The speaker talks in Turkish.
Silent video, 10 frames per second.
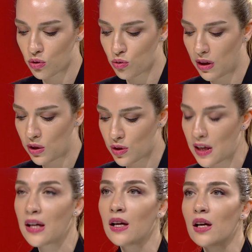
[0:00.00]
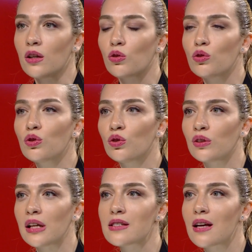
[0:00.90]
süreçte? Kötü
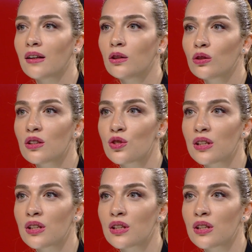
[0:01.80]
gününde Serdar Ortaç'ın